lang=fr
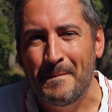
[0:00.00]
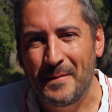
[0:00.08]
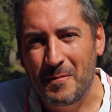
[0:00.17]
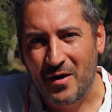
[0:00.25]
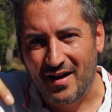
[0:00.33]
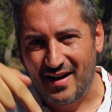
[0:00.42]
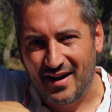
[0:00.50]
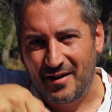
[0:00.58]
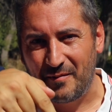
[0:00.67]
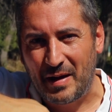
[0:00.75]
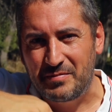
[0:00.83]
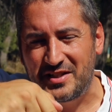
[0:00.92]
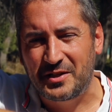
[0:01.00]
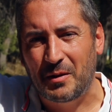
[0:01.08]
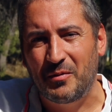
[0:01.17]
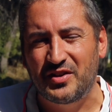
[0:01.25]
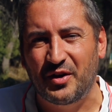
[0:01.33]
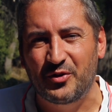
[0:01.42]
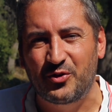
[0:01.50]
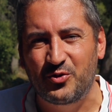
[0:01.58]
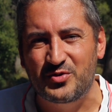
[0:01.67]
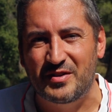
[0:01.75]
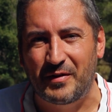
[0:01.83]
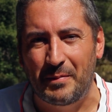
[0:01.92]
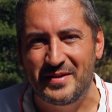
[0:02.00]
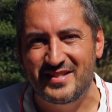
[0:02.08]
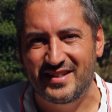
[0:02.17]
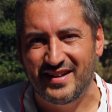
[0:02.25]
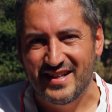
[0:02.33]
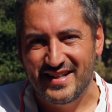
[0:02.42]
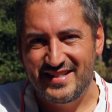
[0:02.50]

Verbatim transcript: mets-moi un, petit commentaire en dessous, ça me fera plaisir.